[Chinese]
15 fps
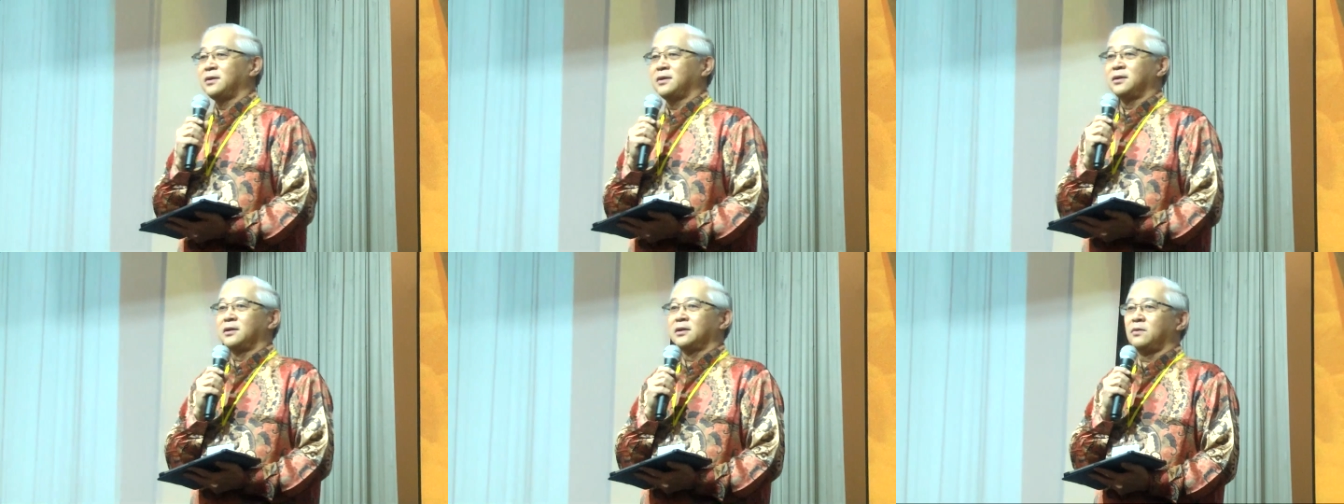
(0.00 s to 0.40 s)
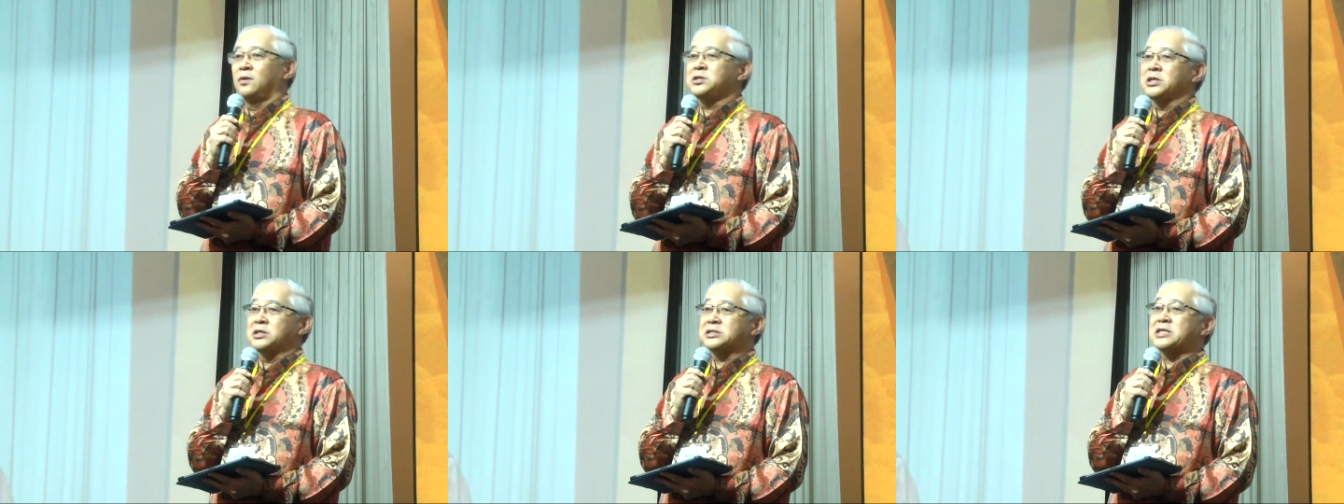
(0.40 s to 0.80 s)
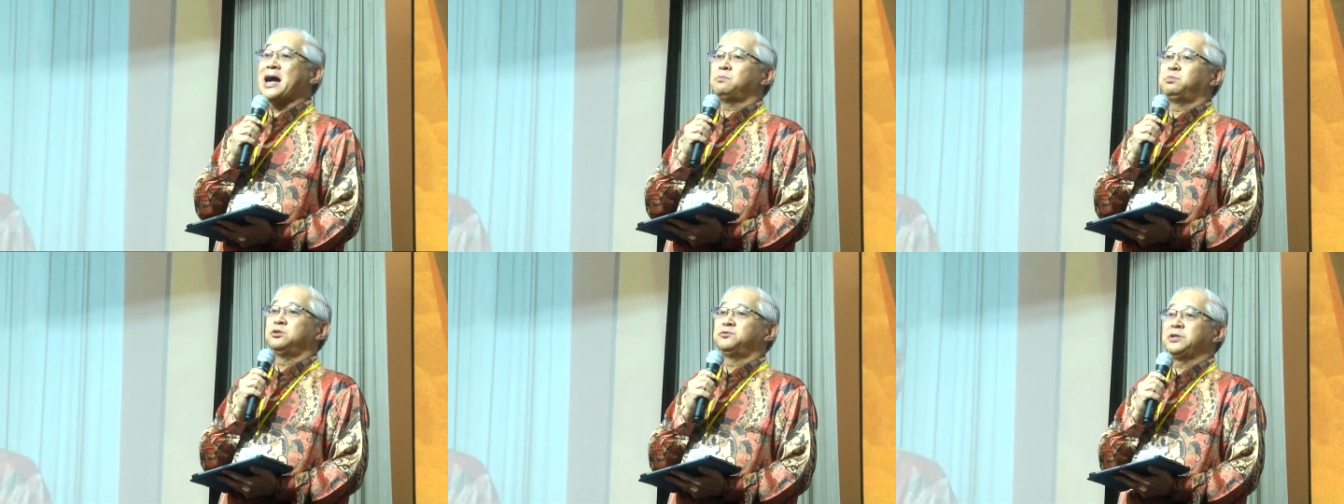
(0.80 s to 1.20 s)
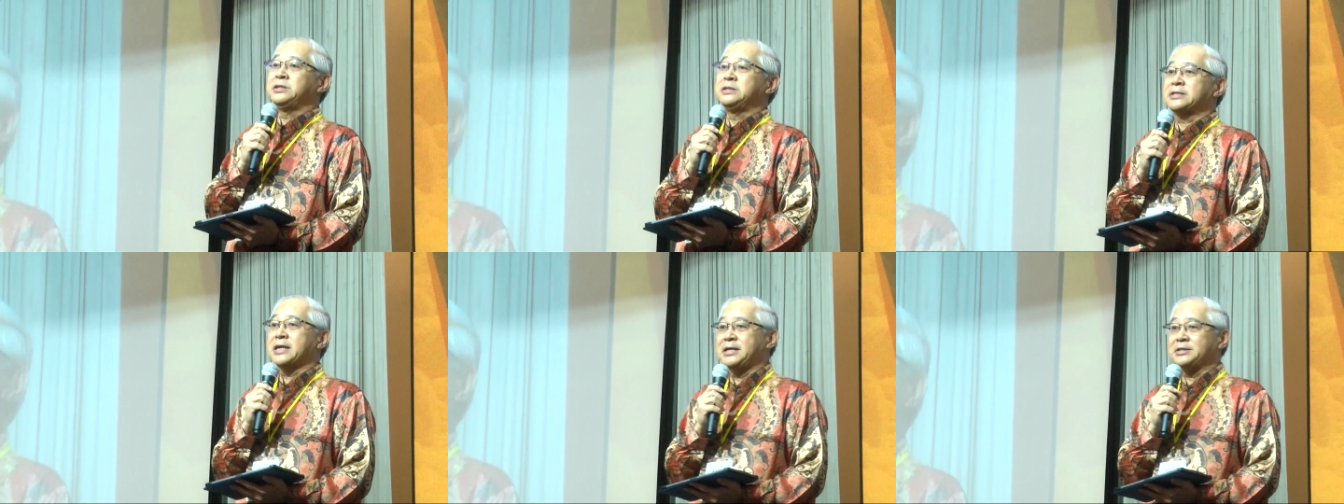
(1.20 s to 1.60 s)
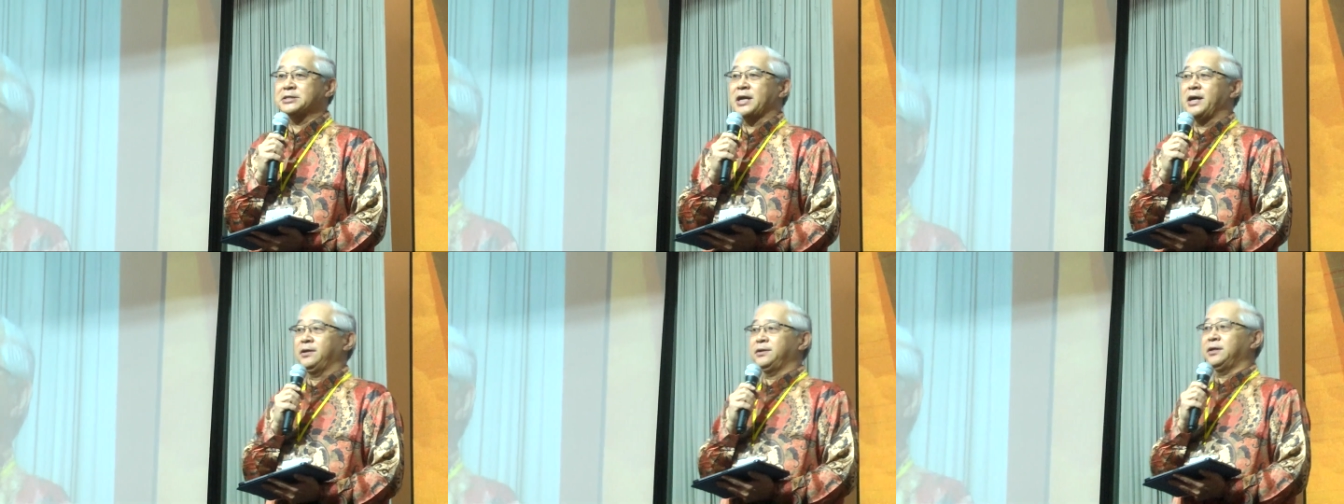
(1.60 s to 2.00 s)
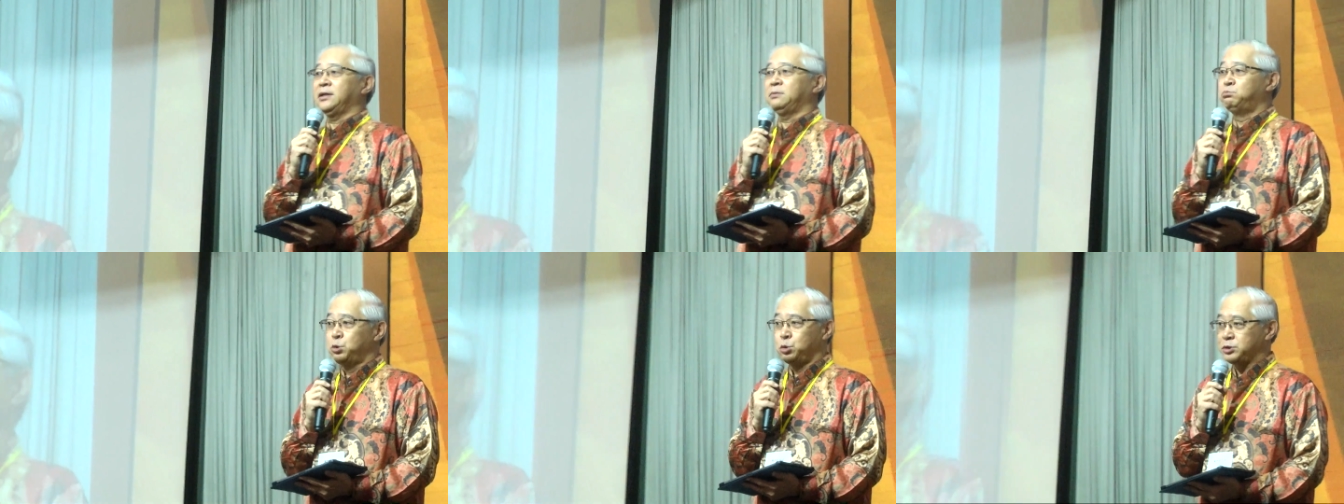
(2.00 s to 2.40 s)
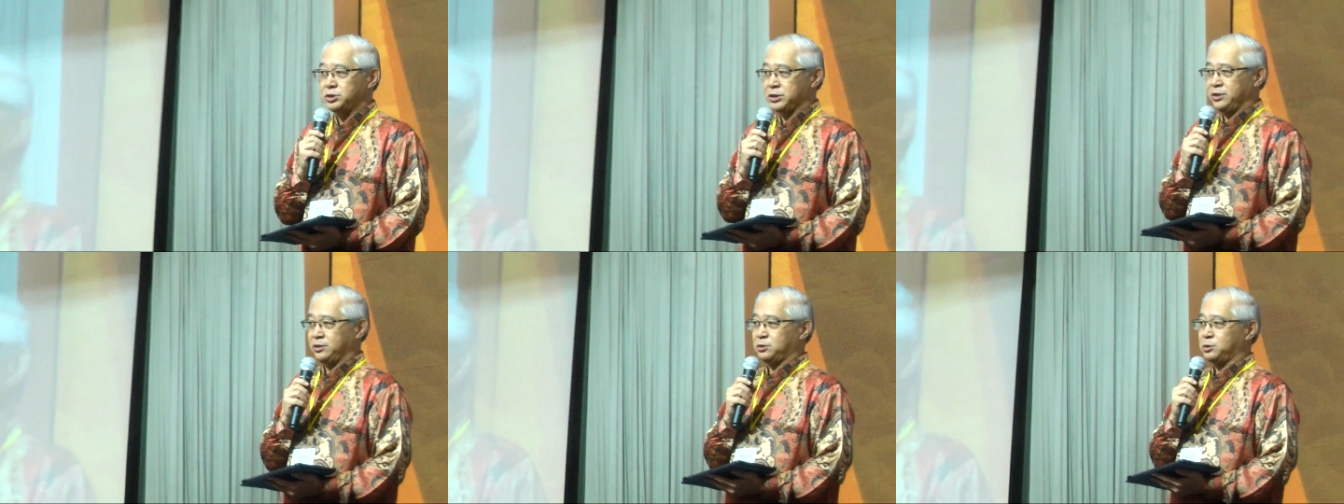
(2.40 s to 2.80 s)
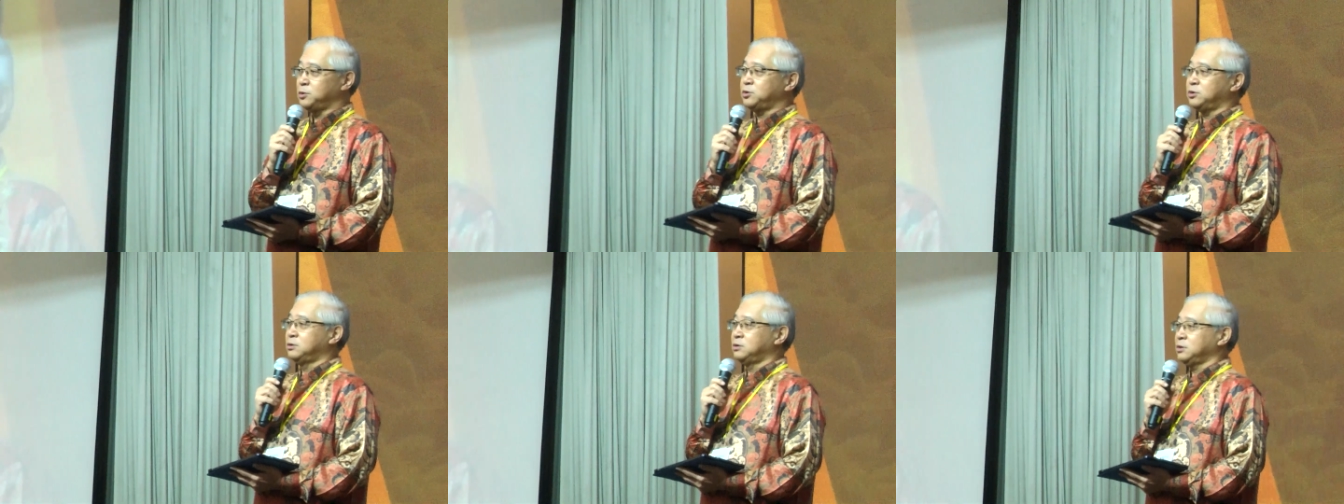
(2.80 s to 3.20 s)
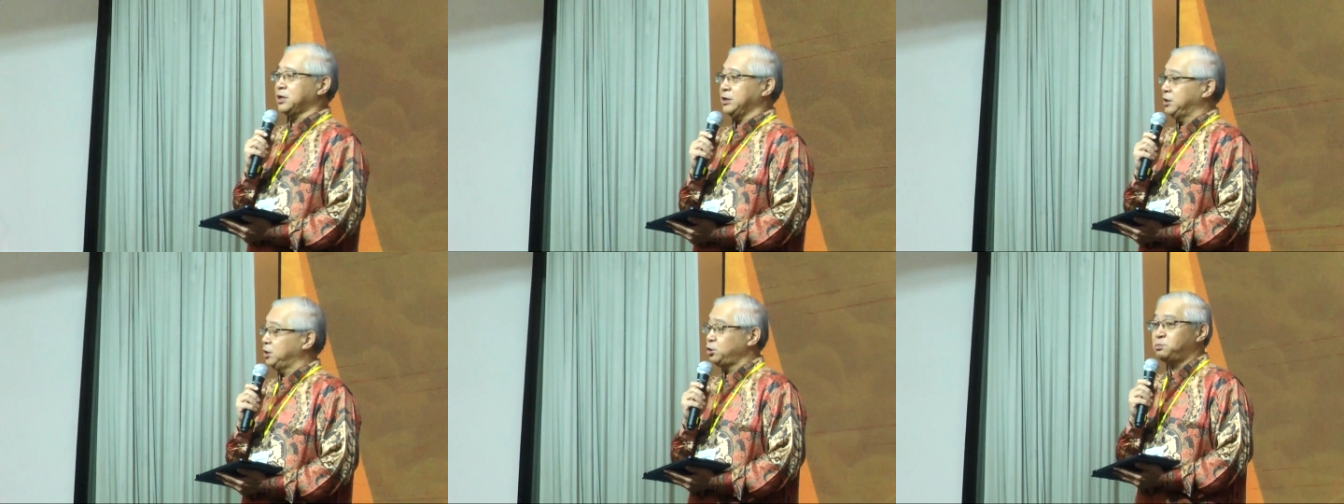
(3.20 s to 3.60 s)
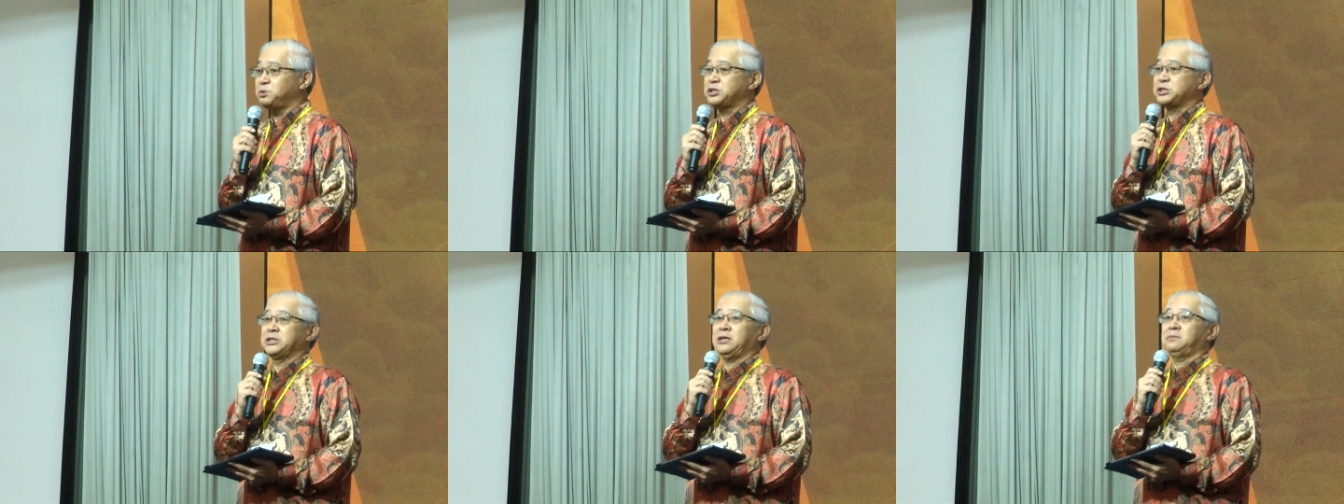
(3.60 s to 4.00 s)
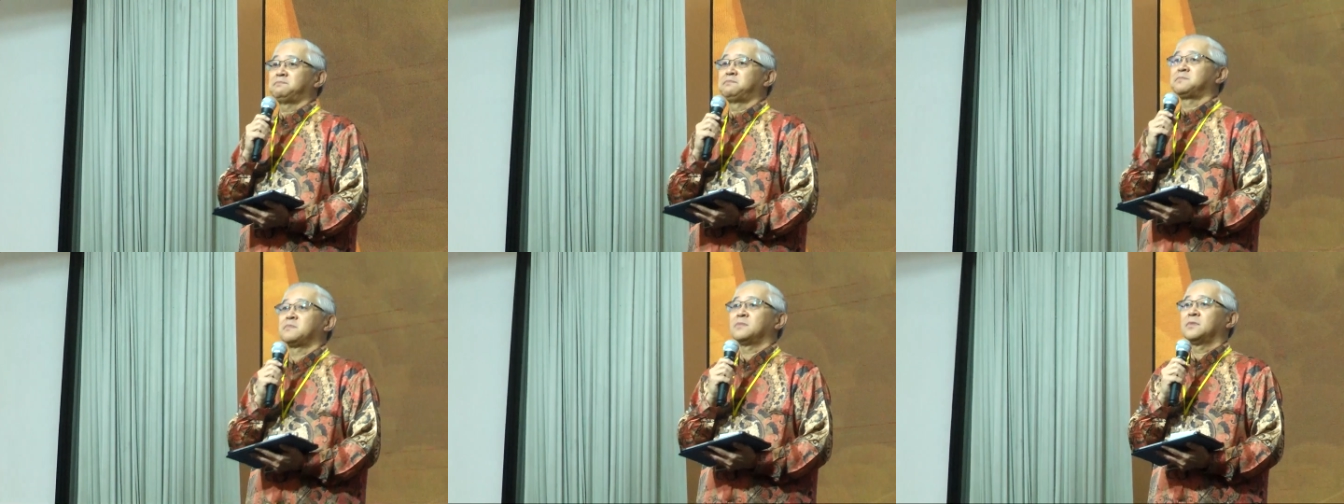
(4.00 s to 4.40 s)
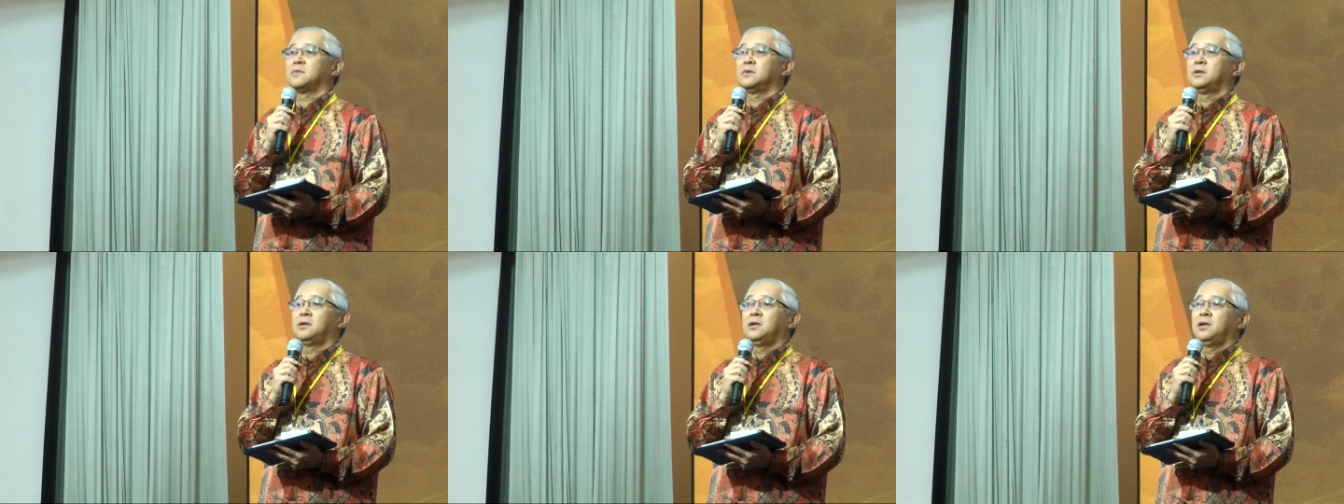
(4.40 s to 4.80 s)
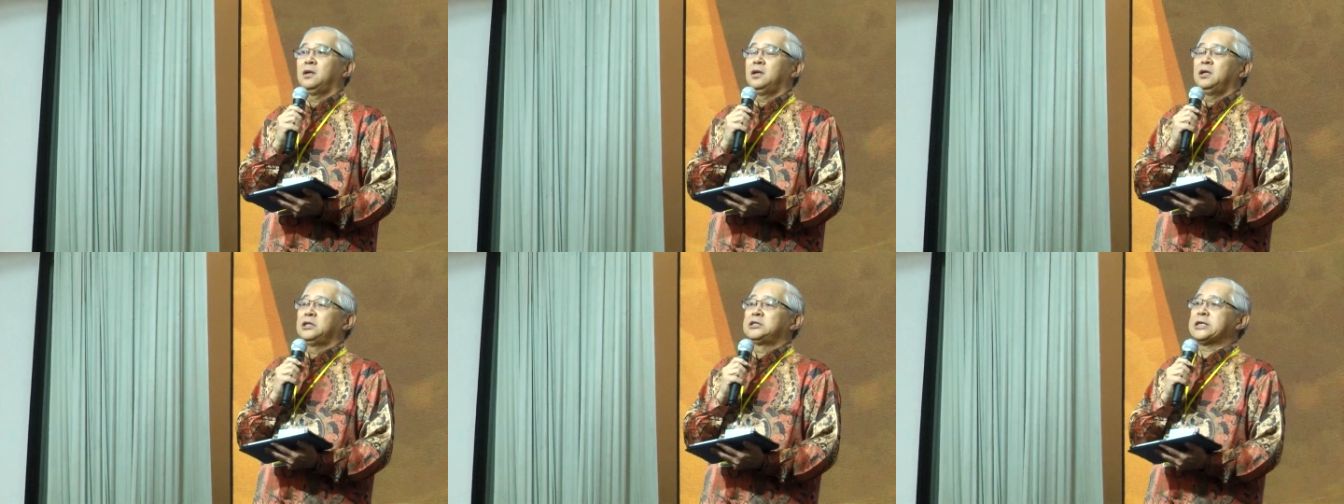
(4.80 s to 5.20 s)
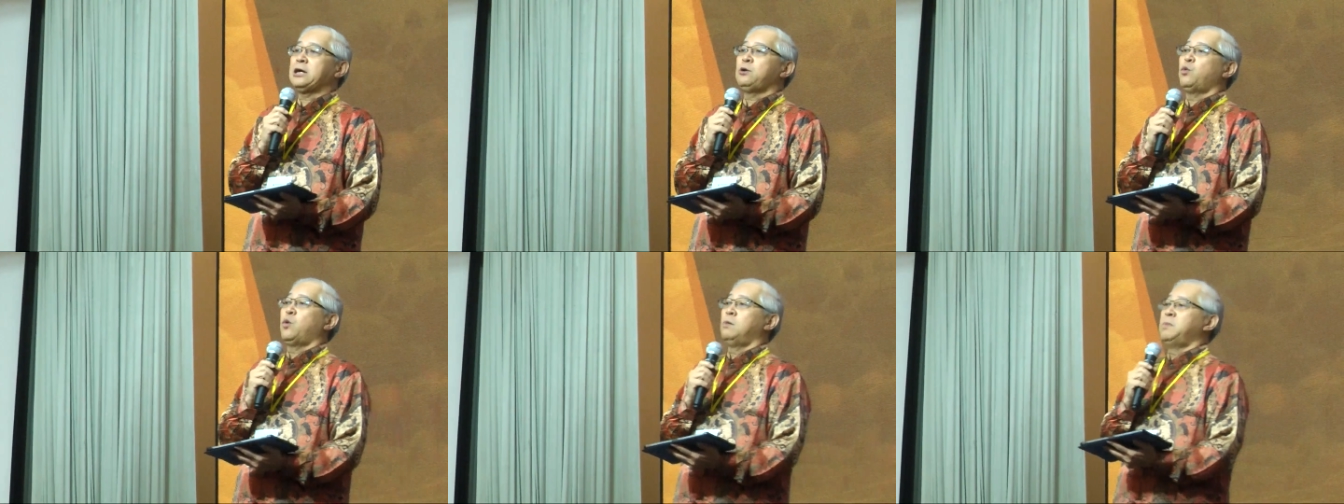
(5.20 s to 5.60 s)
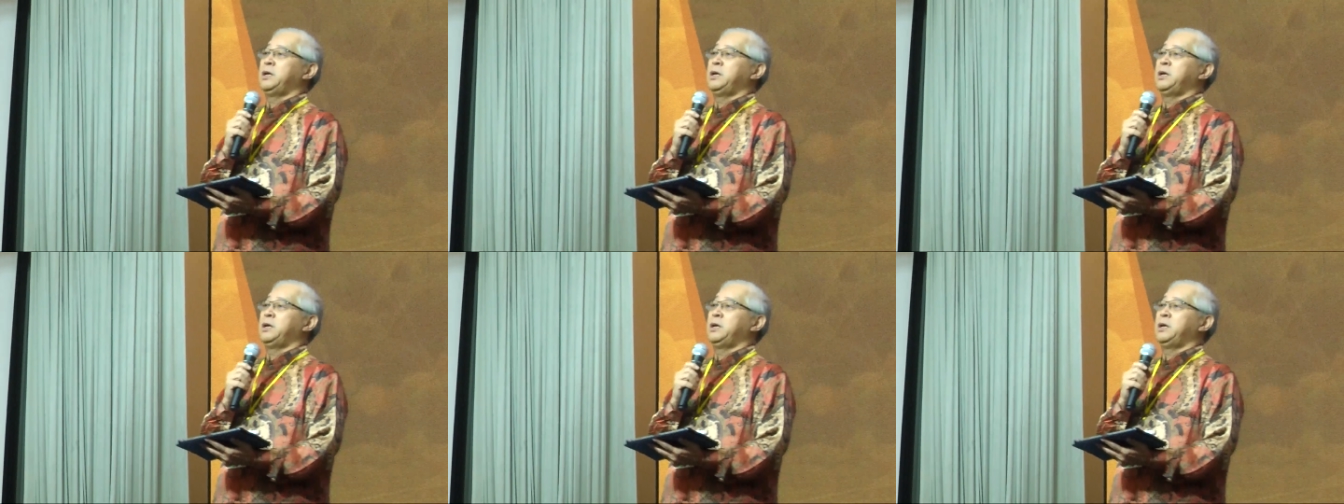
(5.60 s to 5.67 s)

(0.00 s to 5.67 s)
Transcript: 我想，大部分在场的牧者同工可能都不知道，在我们